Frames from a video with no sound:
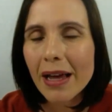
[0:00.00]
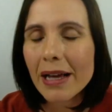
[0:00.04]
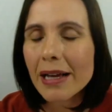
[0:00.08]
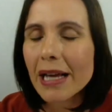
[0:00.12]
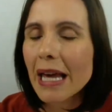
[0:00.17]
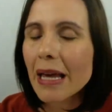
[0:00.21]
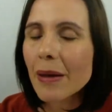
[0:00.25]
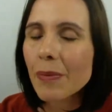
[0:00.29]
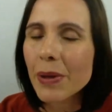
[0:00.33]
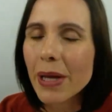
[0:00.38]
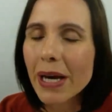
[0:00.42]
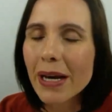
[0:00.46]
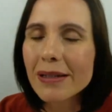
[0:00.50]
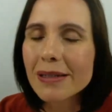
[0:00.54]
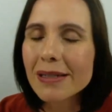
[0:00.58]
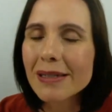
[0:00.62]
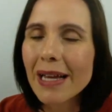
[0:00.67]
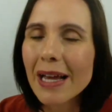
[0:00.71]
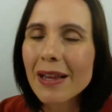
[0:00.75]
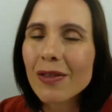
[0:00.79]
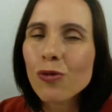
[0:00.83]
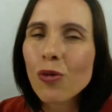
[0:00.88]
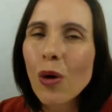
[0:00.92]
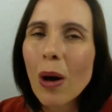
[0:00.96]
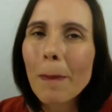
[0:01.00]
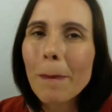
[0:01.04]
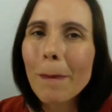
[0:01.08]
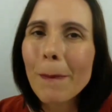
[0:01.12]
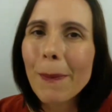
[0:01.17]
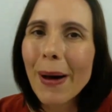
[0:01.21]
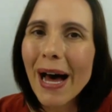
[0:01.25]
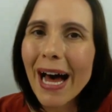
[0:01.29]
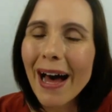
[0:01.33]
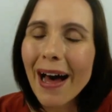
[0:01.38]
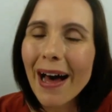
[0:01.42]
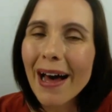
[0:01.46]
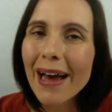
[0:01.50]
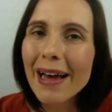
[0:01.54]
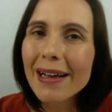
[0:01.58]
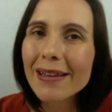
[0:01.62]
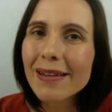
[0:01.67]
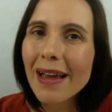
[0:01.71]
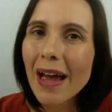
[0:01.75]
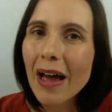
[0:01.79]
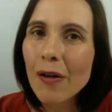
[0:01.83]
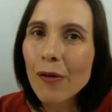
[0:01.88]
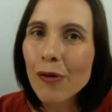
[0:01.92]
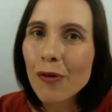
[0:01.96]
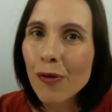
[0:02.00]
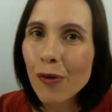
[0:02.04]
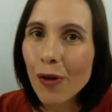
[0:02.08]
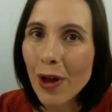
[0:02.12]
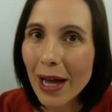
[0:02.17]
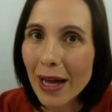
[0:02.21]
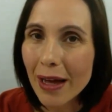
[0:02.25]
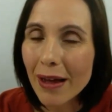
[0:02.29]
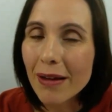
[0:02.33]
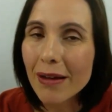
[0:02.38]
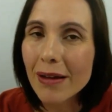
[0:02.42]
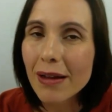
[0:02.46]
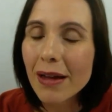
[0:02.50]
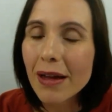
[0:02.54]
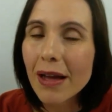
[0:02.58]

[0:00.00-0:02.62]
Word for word: Eh bien, ça ne doit pas être un frein